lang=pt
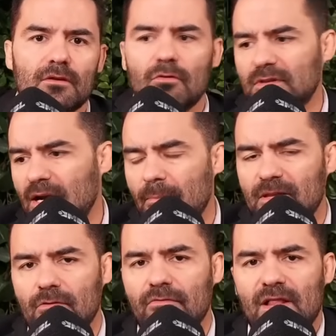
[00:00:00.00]
Vão atacar
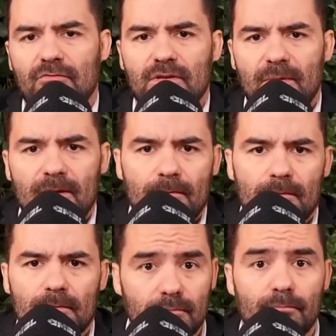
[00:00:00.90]
pedra no Flávio também?
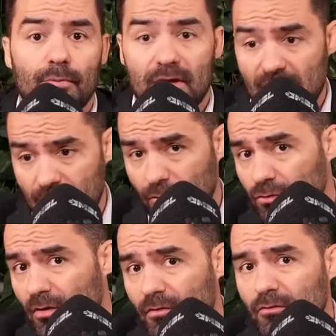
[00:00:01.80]
Porque ele
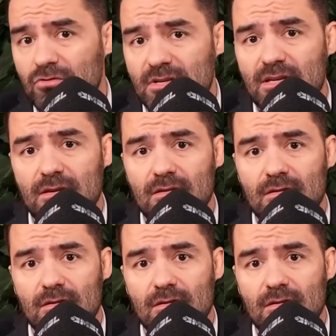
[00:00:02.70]
votou a favor do Zanin.